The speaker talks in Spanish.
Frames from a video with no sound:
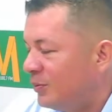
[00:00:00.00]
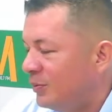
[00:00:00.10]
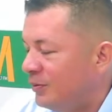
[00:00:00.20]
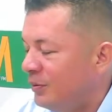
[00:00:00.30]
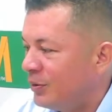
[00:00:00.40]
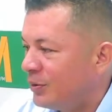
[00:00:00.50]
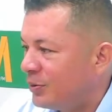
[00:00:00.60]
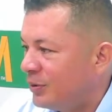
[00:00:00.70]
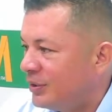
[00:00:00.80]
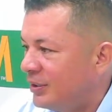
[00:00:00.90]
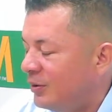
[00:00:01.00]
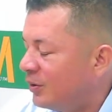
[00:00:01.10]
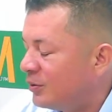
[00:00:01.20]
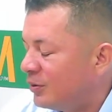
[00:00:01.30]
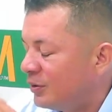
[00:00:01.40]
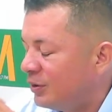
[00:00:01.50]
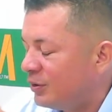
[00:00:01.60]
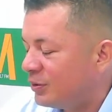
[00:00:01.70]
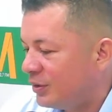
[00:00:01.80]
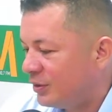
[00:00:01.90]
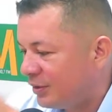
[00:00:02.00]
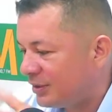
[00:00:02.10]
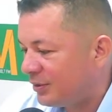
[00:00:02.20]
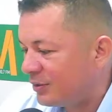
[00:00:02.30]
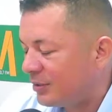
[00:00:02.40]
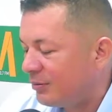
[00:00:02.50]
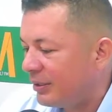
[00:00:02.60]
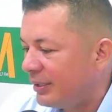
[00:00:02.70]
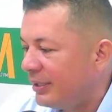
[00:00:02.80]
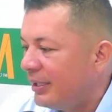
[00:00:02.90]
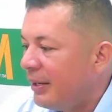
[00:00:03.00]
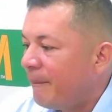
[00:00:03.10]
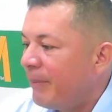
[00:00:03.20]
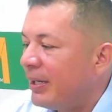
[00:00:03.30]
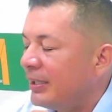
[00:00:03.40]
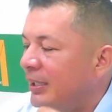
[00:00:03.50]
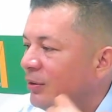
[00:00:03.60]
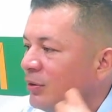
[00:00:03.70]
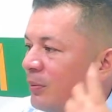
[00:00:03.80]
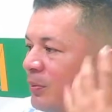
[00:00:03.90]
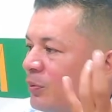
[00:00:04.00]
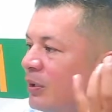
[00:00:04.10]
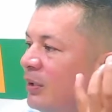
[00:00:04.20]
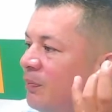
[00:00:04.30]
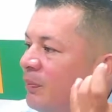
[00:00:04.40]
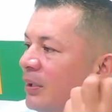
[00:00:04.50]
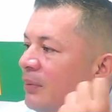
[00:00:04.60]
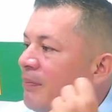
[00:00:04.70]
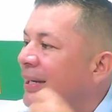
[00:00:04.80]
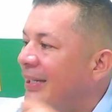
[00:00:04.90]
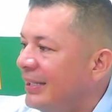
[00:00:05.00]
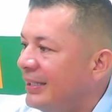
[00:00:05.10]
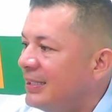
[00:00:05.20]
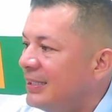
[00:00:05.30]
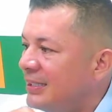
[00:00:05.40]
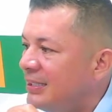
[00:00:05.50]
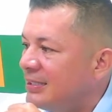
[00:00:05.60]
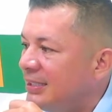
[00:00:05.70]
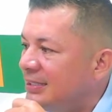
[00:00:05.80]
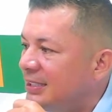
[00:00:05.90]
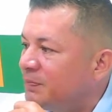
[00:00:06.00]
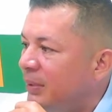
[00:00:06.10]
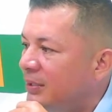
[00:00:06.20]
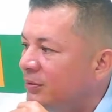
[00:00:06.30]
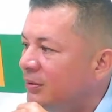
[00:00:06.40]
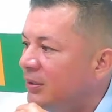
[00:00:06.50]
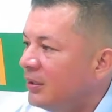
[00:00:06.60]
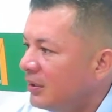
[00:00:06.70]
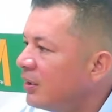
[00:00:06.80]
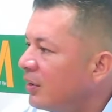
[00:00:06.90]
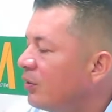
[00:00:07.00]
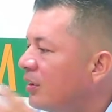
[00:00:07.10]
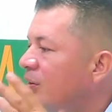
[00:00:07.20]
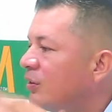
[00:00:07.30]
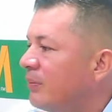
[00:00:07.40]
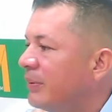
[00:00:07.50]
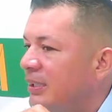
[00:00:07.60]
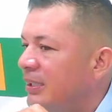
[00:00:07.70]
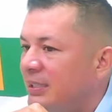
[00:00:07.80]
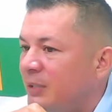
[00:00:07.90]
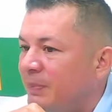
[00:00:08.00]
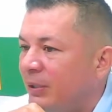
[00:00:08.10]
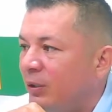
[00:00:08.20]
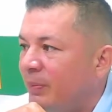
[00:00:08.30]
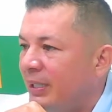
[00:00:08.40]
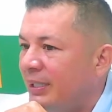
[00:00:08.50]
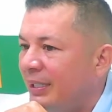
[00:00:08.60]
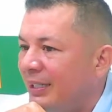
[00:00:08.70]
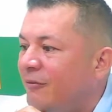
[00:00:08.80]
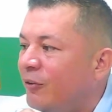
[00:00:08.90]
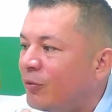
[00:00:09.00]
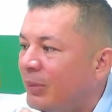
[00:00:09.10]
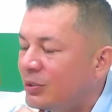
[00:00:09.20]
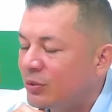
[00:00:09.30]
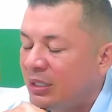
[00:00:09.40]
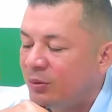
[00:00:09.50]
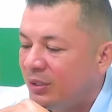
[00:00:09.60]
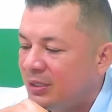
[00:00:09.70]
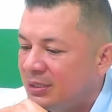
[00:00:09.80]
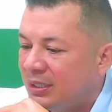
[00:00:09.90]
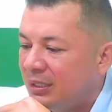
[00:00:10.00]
dueños los, los, sitios turísticos de San José de para que ellos de pronto allí eh, manejen este, espacio. Creo que ellos se merecen este espacio para que den información al turista.